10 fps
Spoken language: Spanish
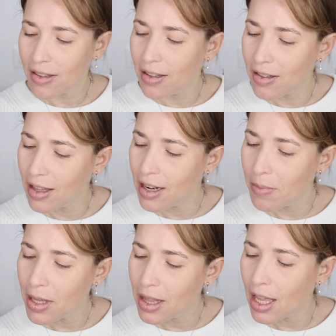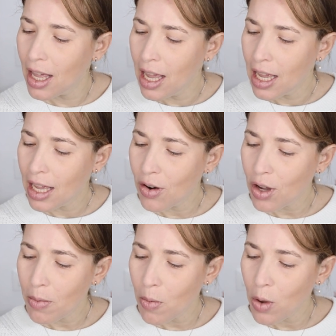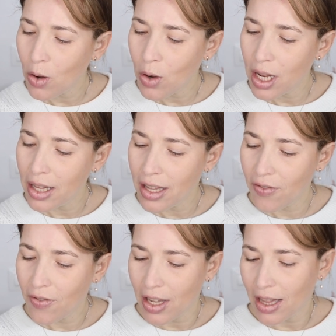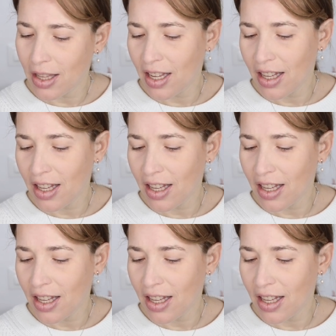Sinceramente, creo que me voy con el de Fenty.